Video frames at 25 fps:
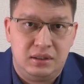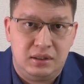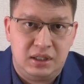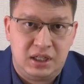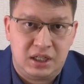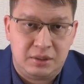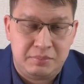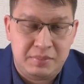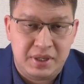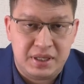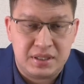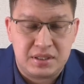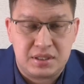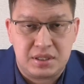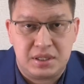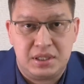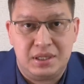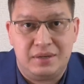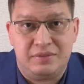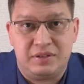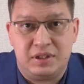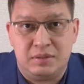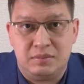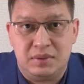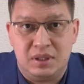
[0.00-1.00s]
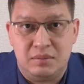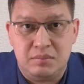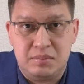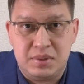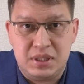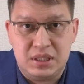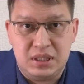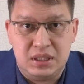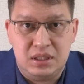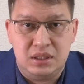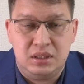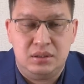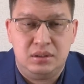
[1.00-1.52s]
армянские
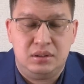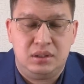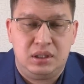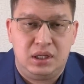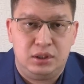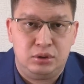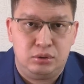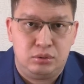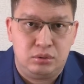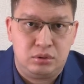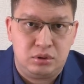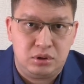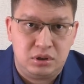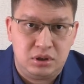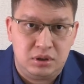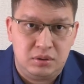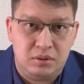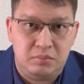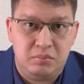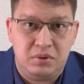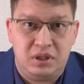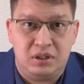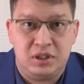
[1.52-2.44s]
автомобили, которые